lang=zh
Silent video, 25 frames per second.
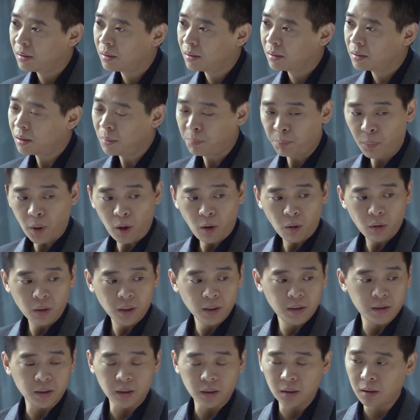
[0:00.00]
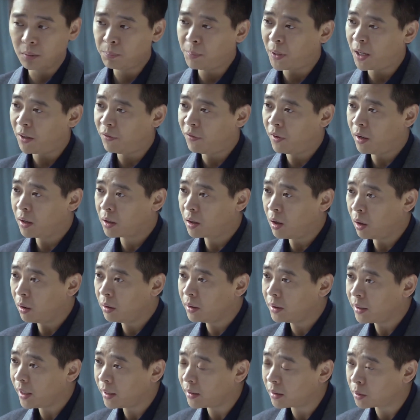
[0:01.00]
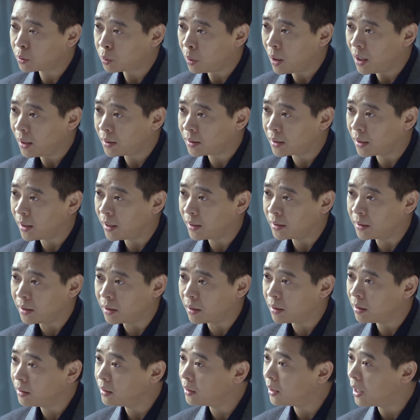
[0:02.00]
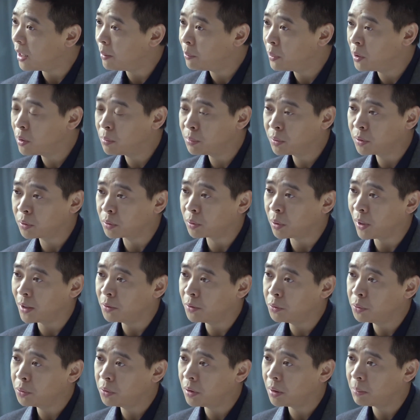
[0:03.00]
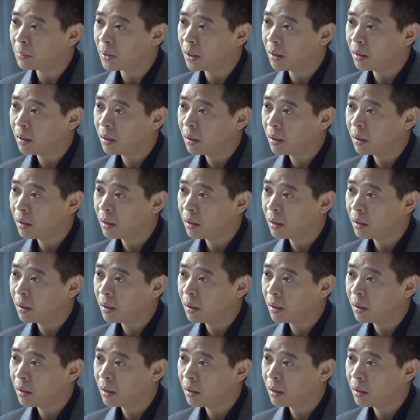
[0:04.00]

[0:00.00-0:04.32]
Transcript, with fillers: 那报了警，把放高利贷的抓起来，你和你男朋友不就团聚了吗？